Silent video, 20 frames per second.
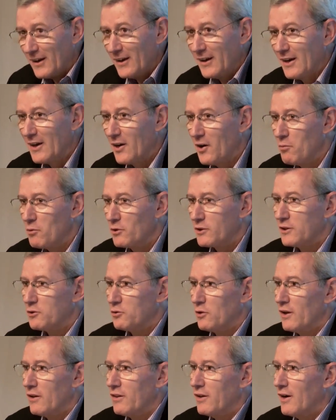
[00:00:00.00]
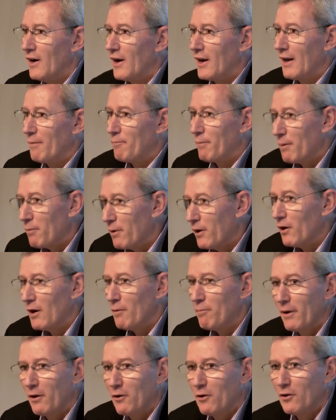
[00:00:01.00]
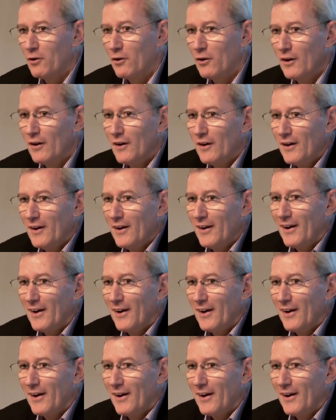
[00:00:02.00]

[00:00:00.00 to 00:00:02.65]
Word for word: Y como se suele decir, el que primero le pegó